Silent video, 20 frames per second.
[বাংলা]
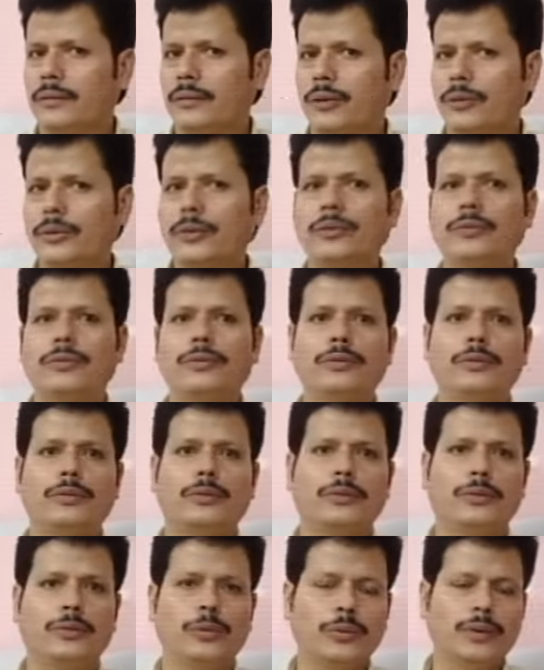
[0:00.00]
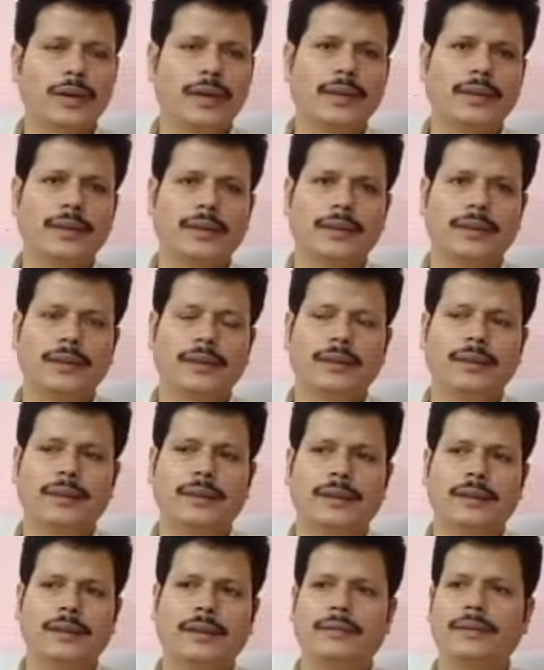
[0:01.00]
গত দু দু তারিখে
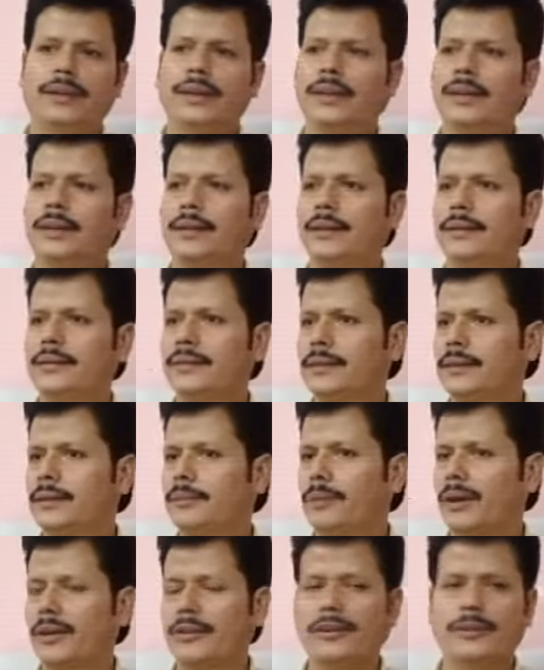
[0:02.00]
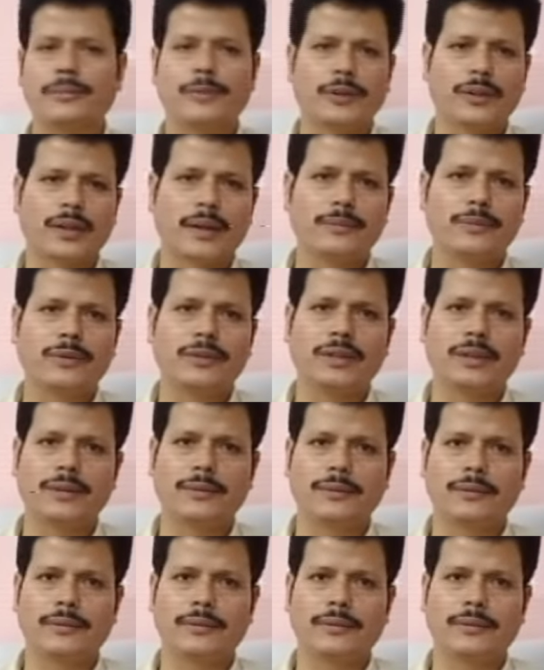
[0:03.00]
আমাদের দেশের মাননীয় প্রধানমন্ত্রী